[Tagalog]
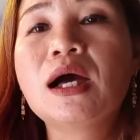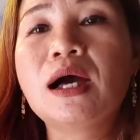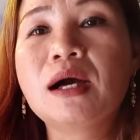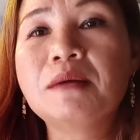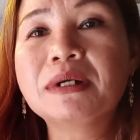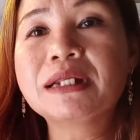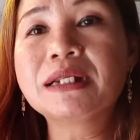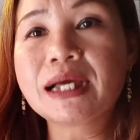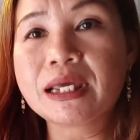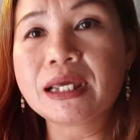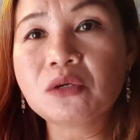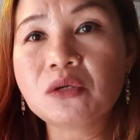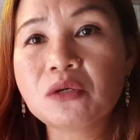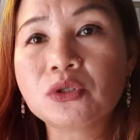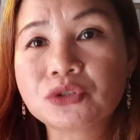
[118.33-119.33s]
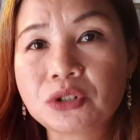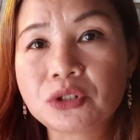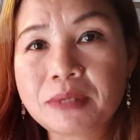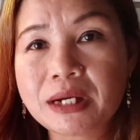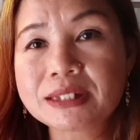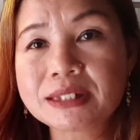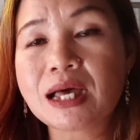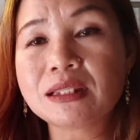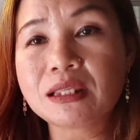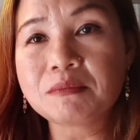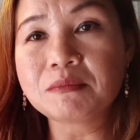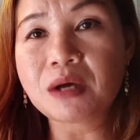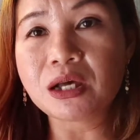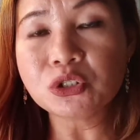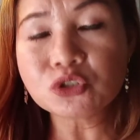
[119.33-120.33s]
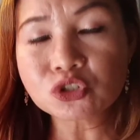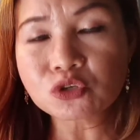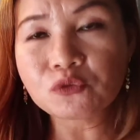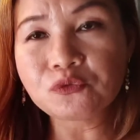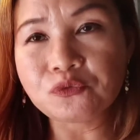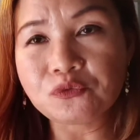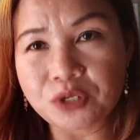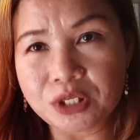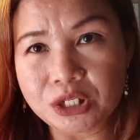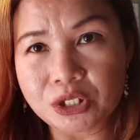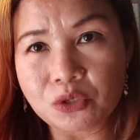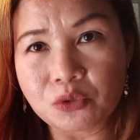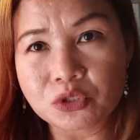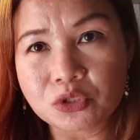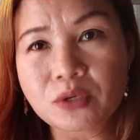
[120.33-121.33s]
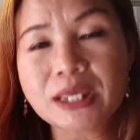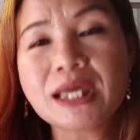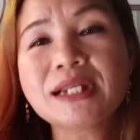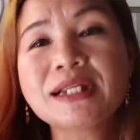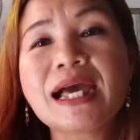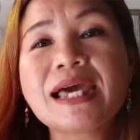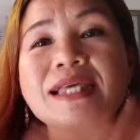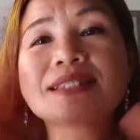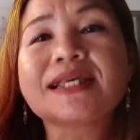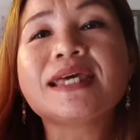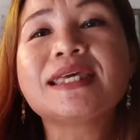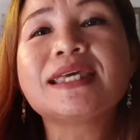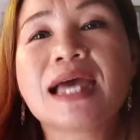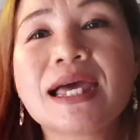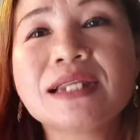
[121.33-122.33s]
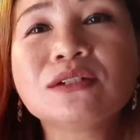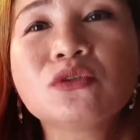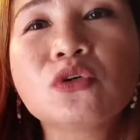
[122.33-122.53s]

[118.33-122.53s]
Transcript: uh, maglagay ng watermark sa ating mga YouTube video. So, ayan guys, ayan,